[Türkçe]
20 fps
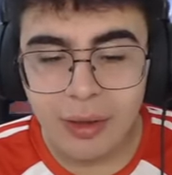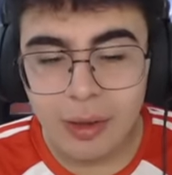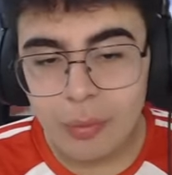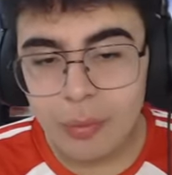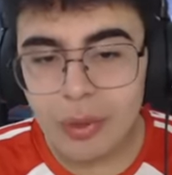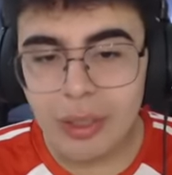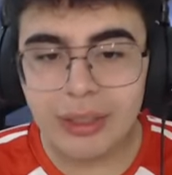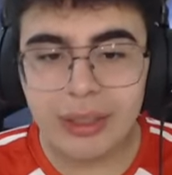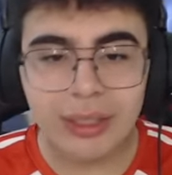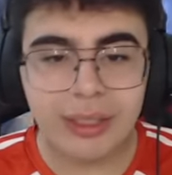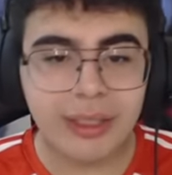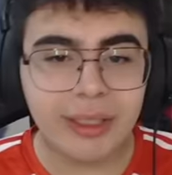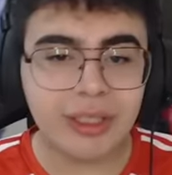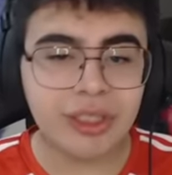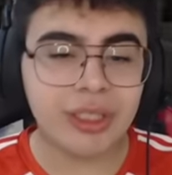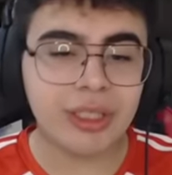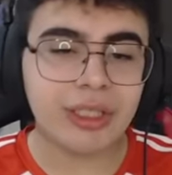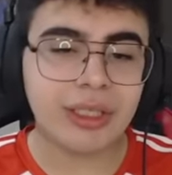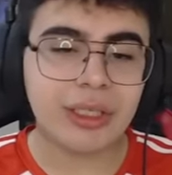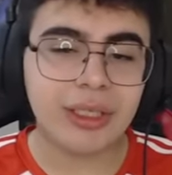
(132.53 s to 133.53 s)
Bu arada
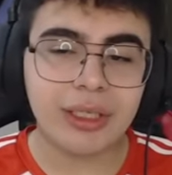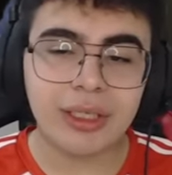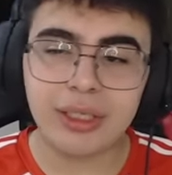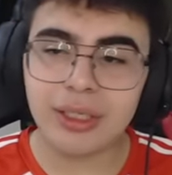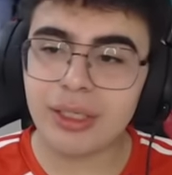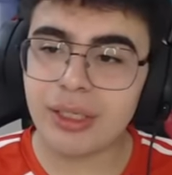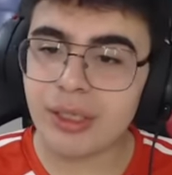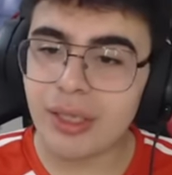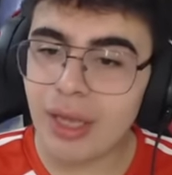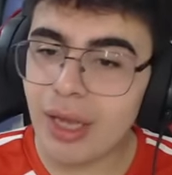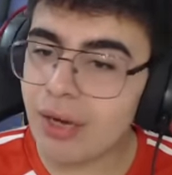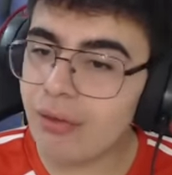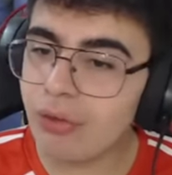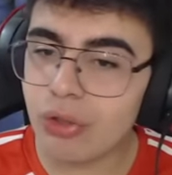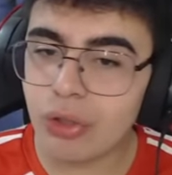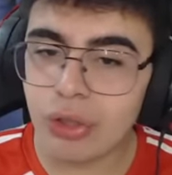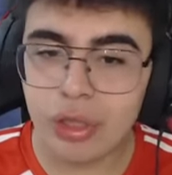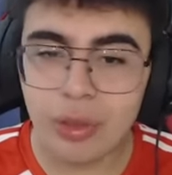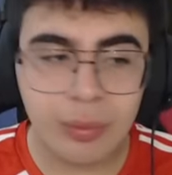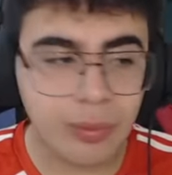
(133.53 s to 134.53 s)
arkadaşlar e, her
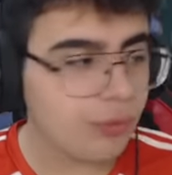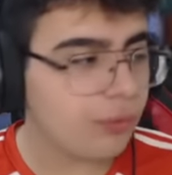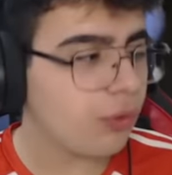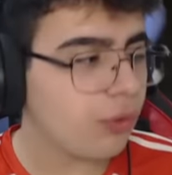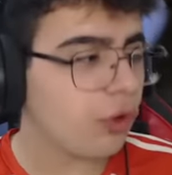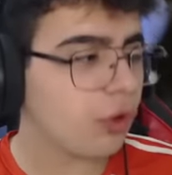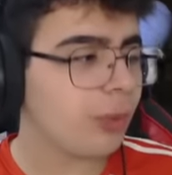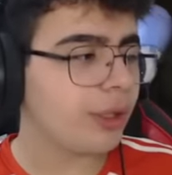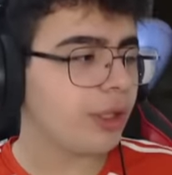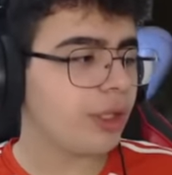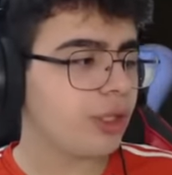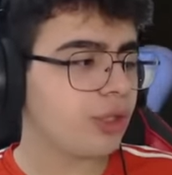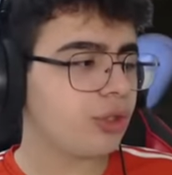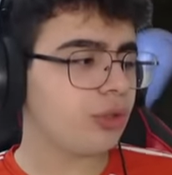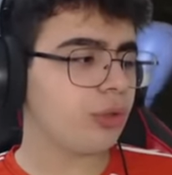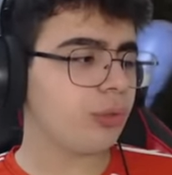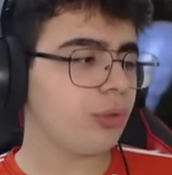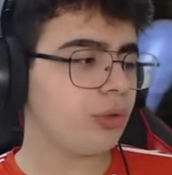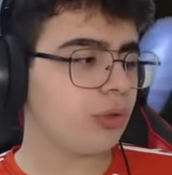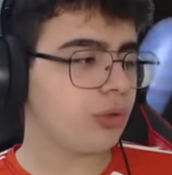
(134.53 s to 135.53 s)
videoda bir forma
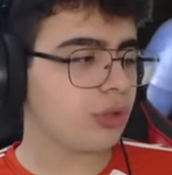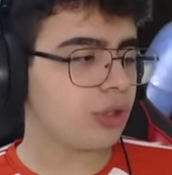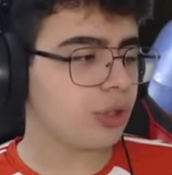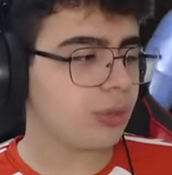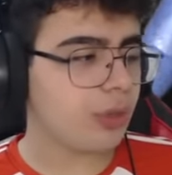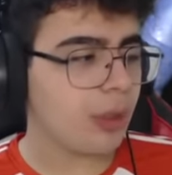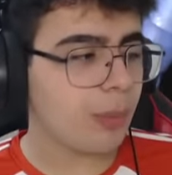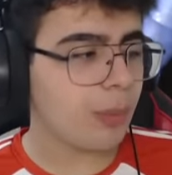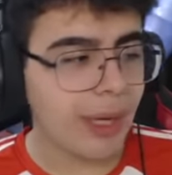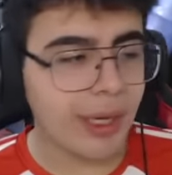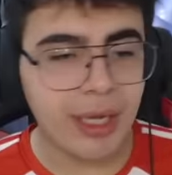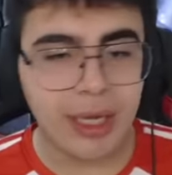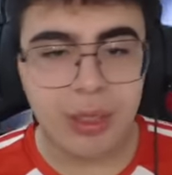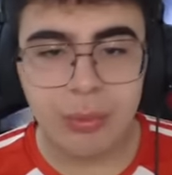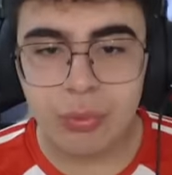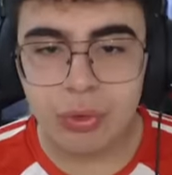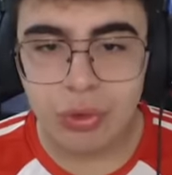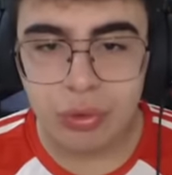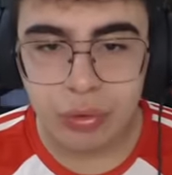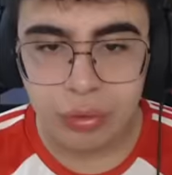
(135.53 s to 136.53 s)
değiştiriyorum görüyorsunuz. Şimdi de
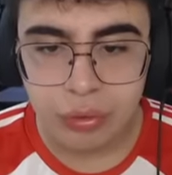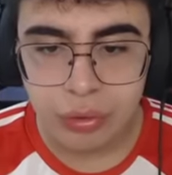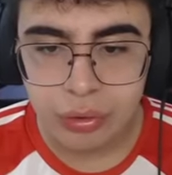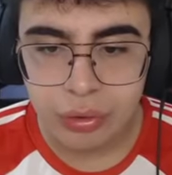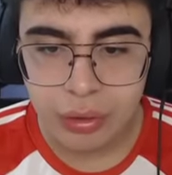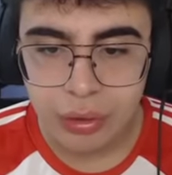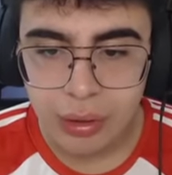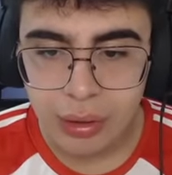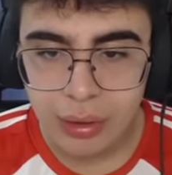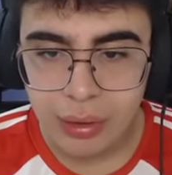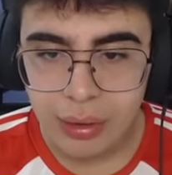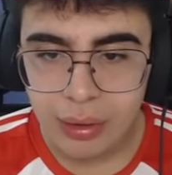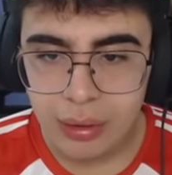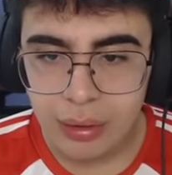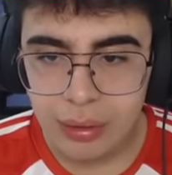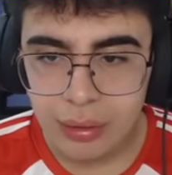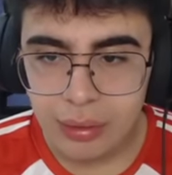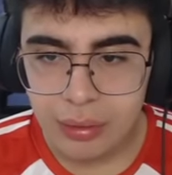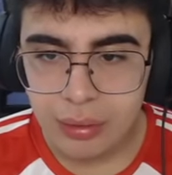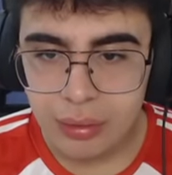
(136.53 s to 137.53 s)
Bayern Münih olduk.
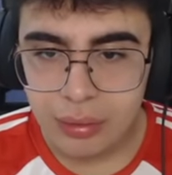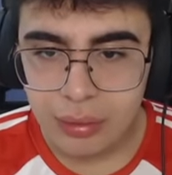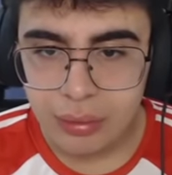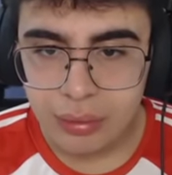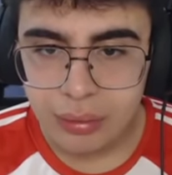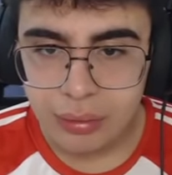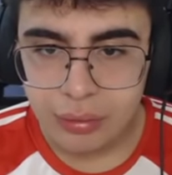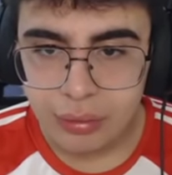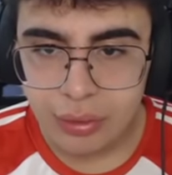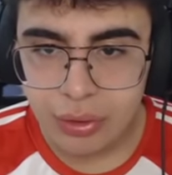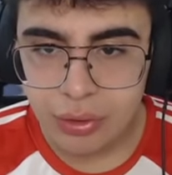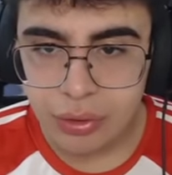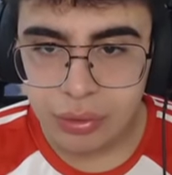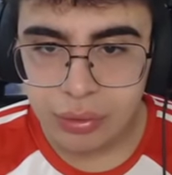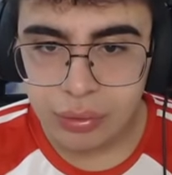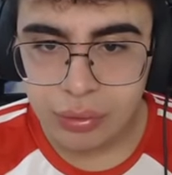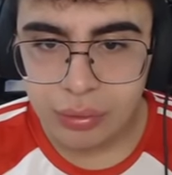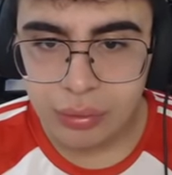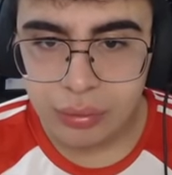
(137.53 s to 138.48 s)
Ne diyorsun?